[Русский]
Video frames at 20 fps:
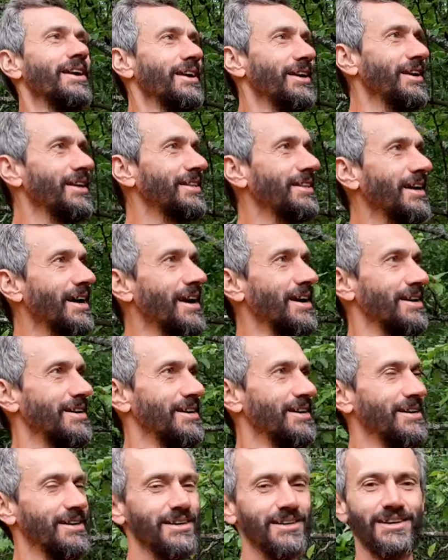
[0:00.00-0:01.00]

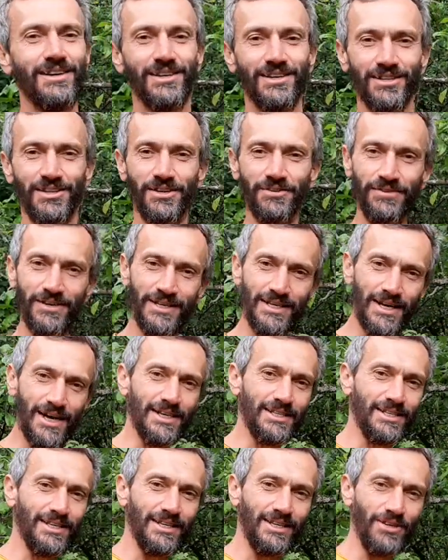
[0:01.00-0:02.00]
Итак,
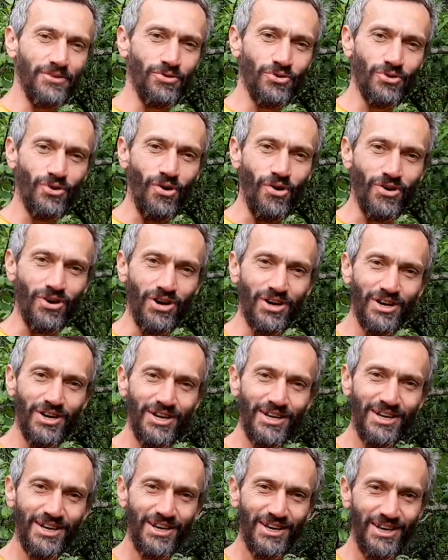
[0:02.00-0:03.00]
12 урок
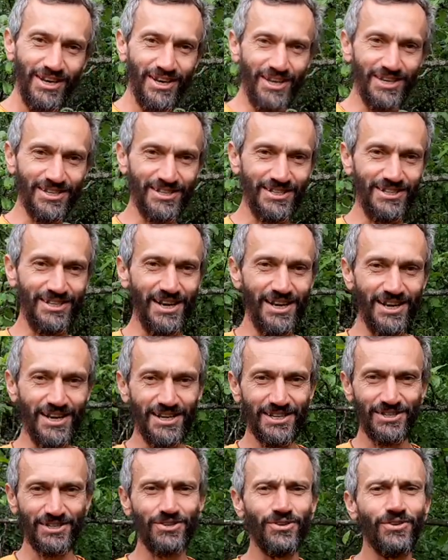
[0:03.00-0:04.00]
из
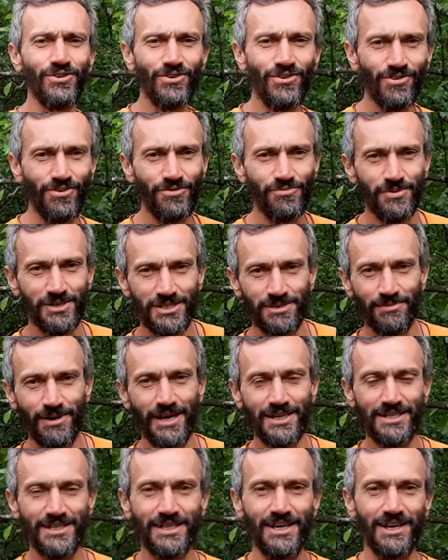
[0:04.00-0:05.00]
серии 100 уроков
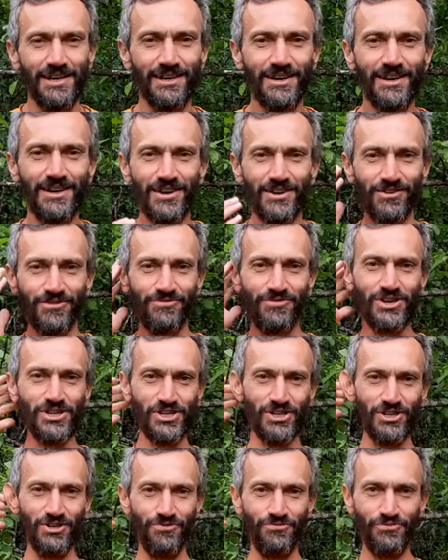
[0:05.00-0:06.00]
математики
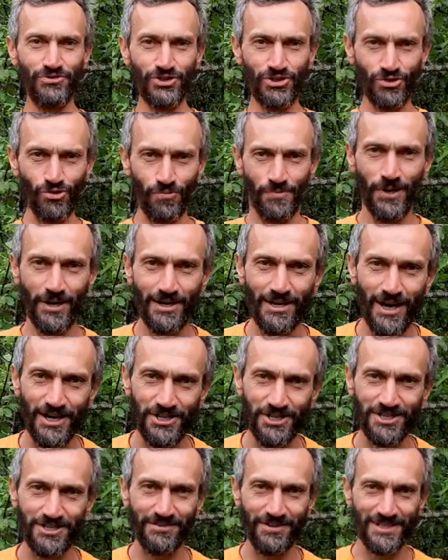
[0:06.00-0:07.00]
вышел в супер
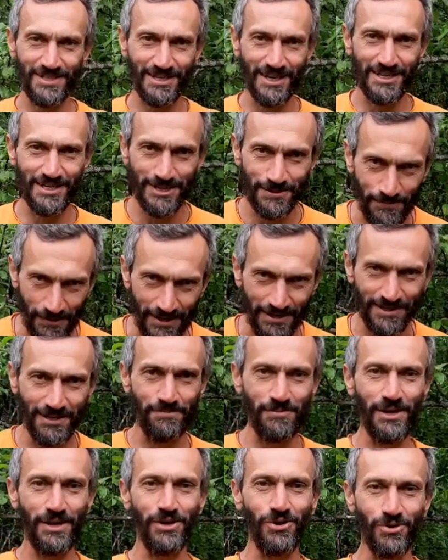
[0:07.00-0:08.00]
качестве с
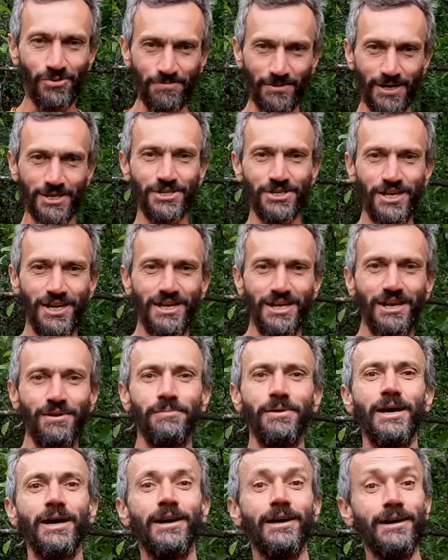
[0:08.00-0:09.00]
конспектами и
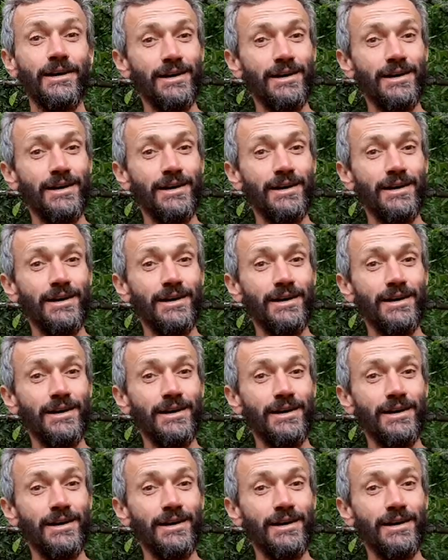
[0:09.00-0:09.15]
упражнениями.